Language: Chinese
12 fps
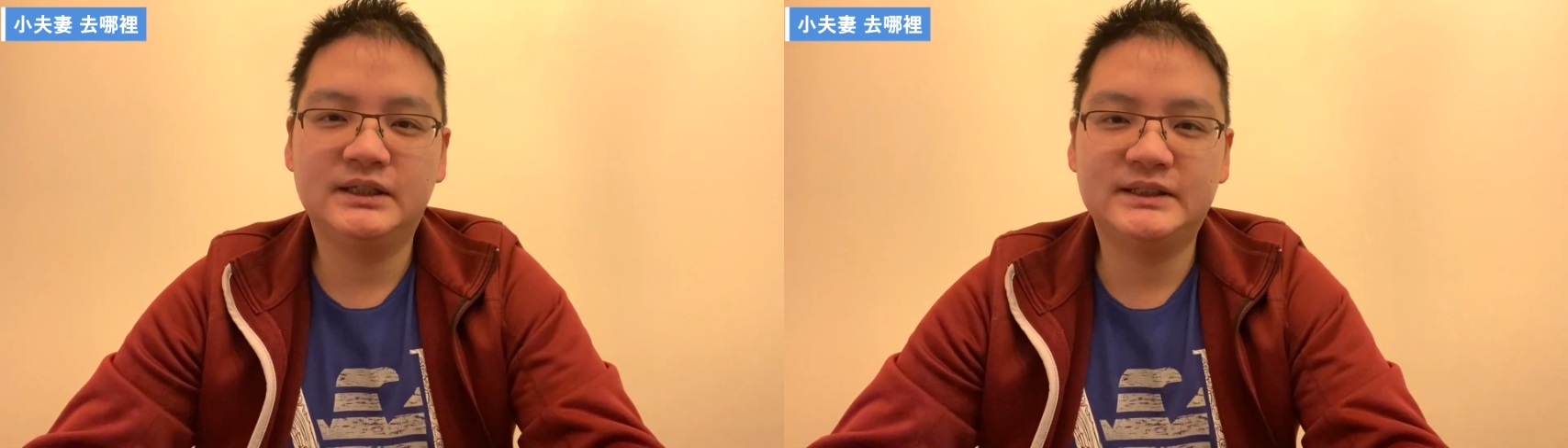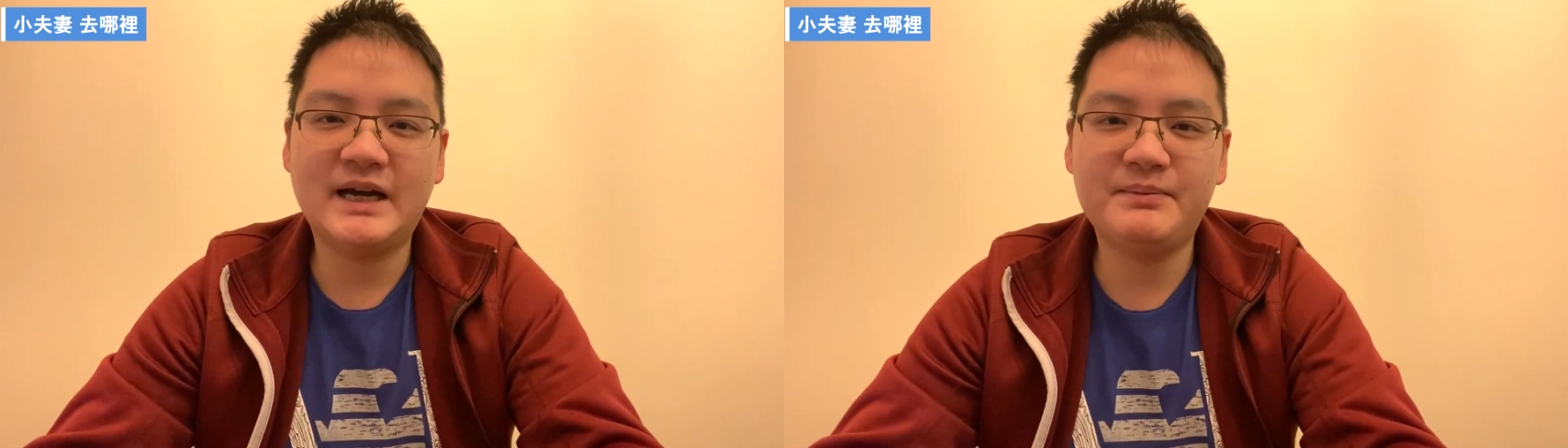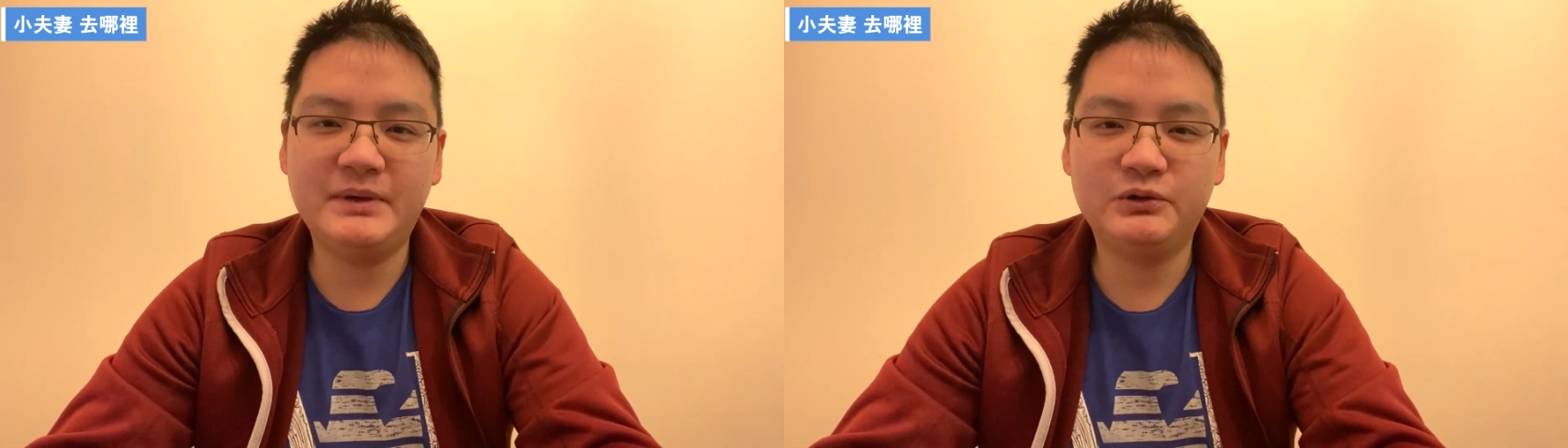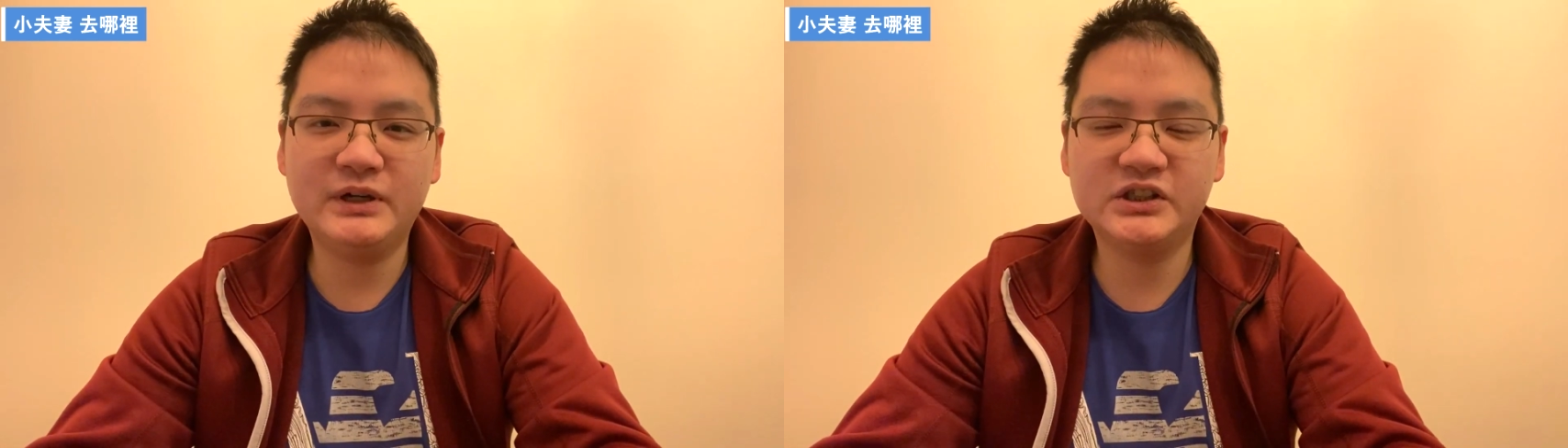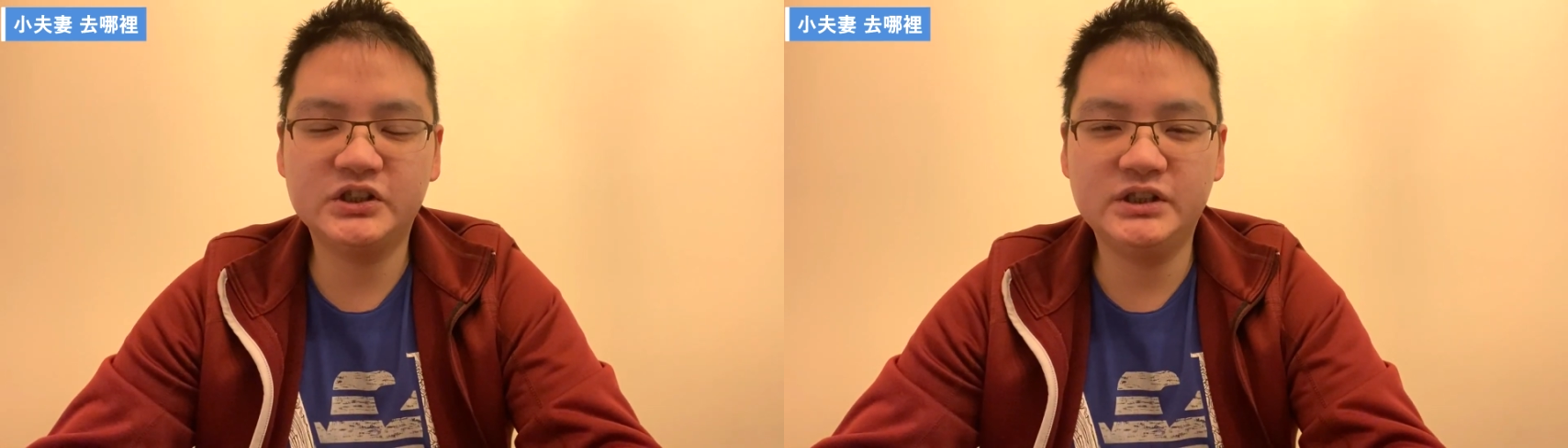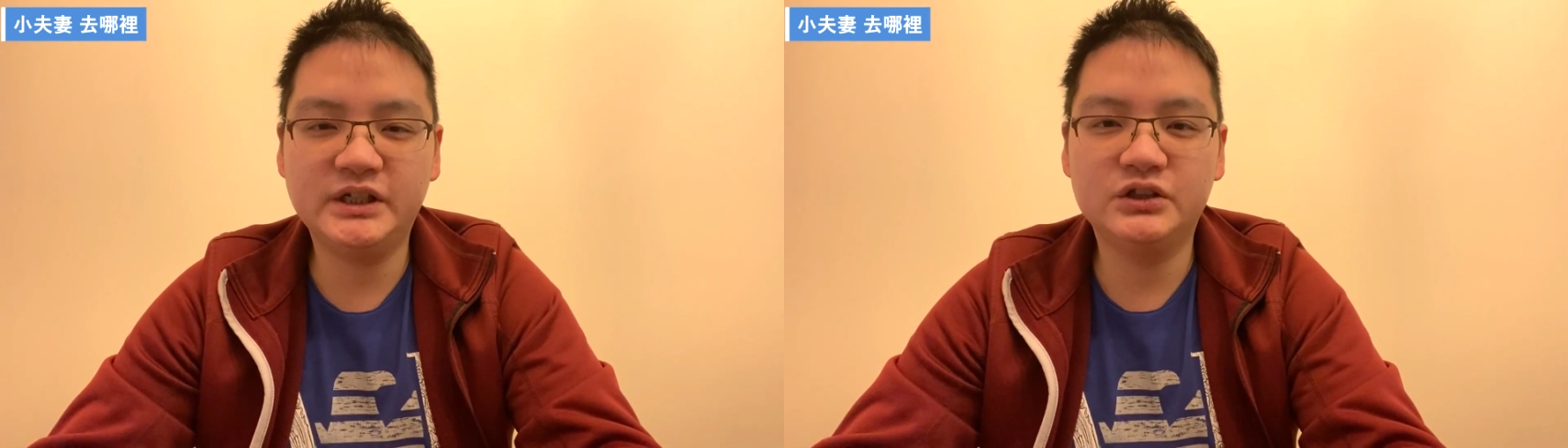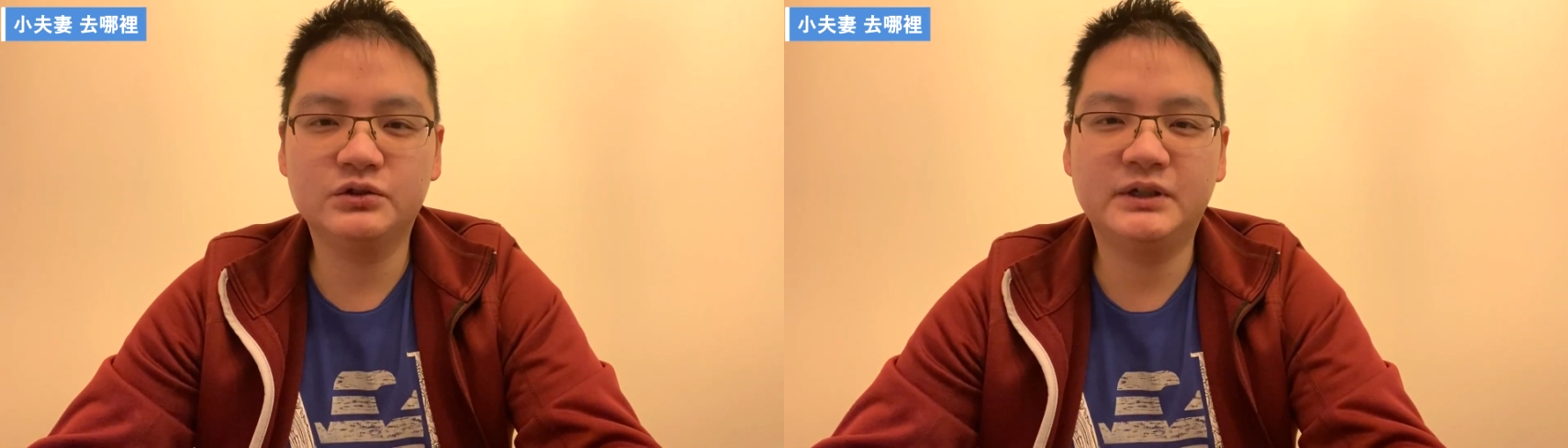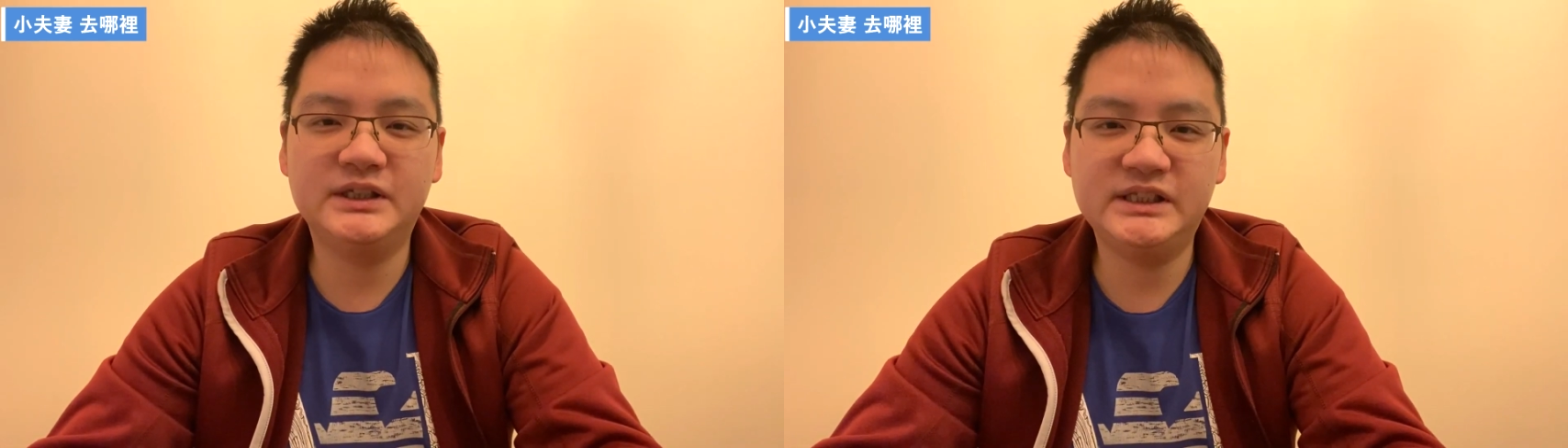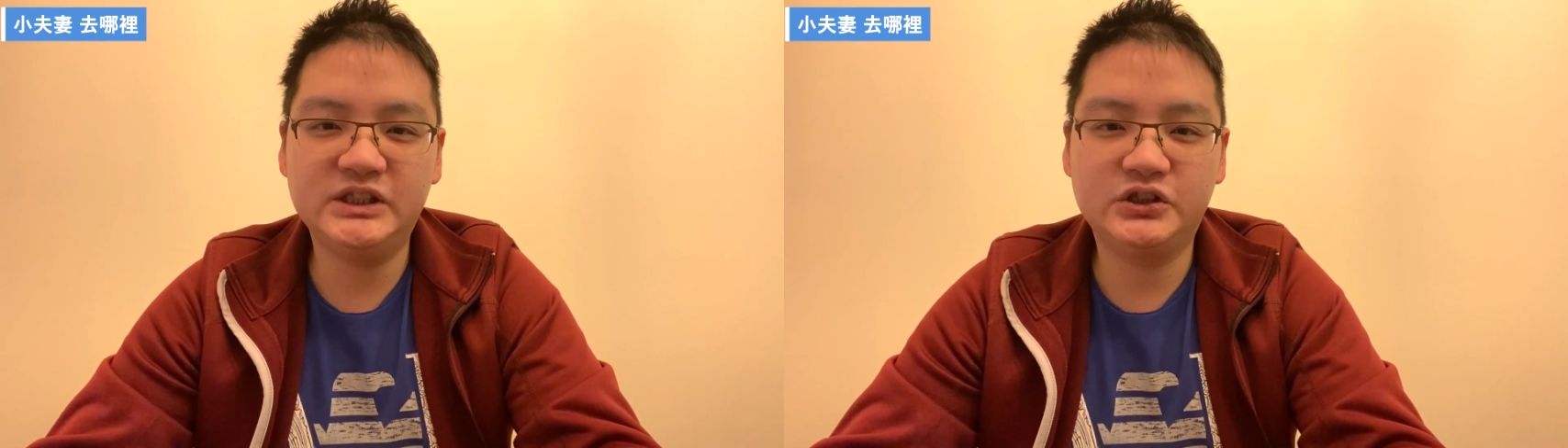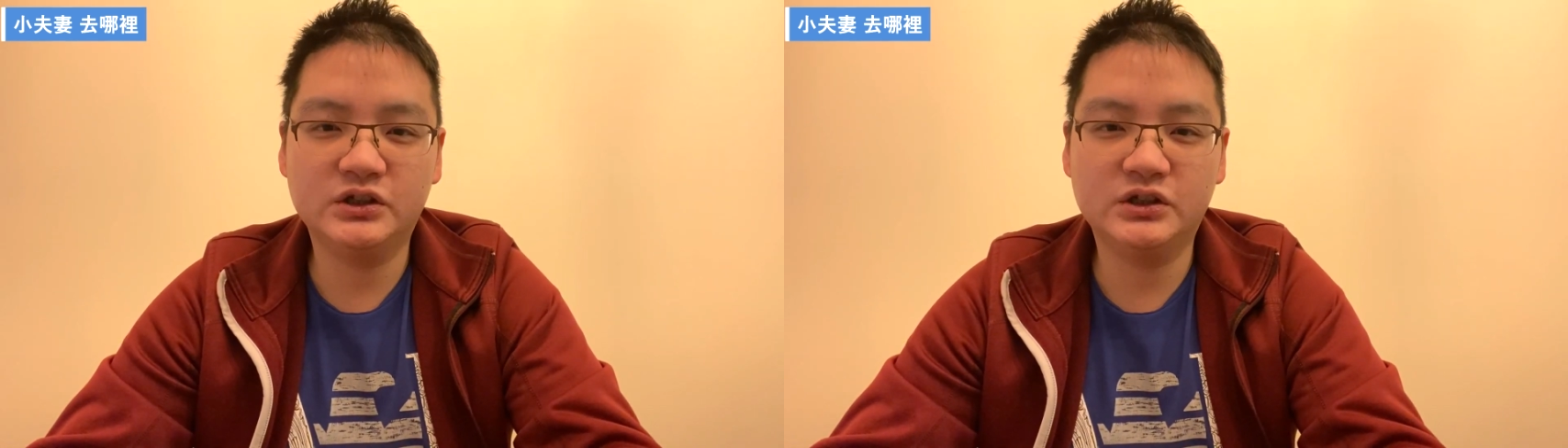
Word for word: 他每段时间就会寄